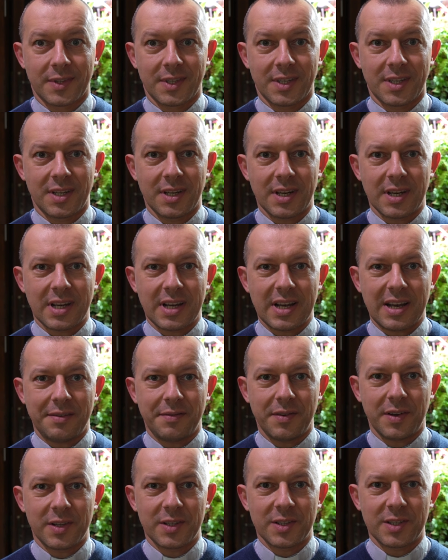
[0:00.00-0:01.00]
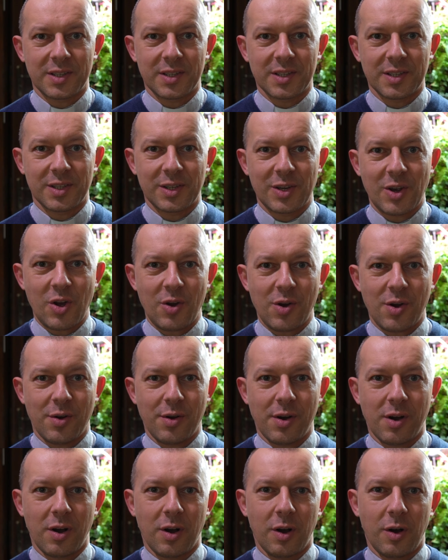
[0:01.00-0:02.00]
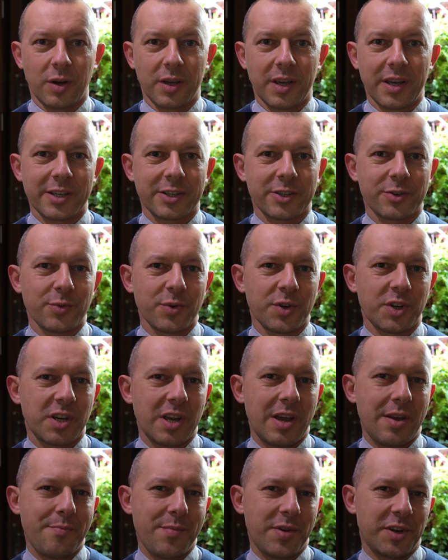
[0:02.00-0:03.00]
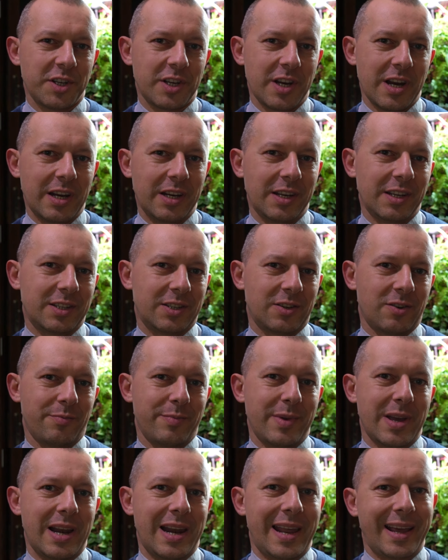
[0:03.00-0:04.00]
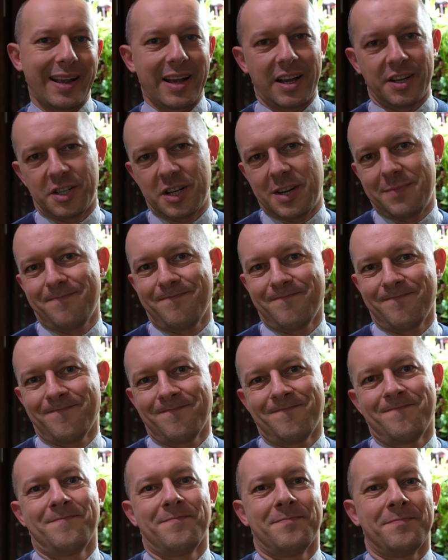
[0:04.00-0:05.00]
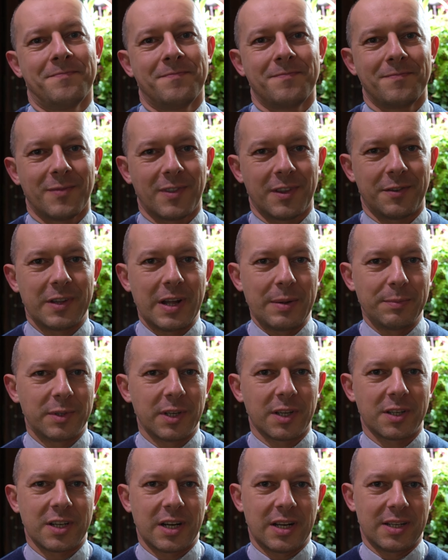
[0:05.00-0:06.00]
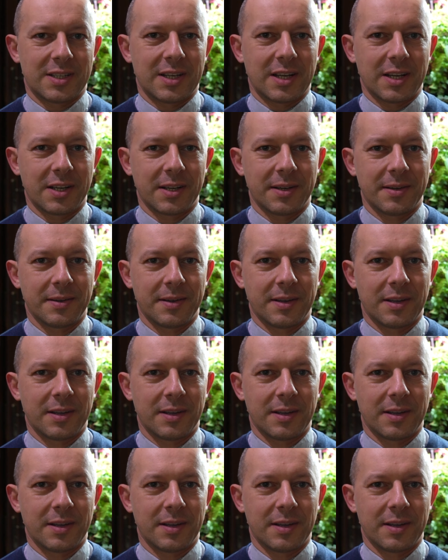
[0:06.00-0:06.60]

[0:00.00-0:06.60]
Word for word: Ciekawe, co o Jezusie myśleli sobie lekarze w tamtych czasach.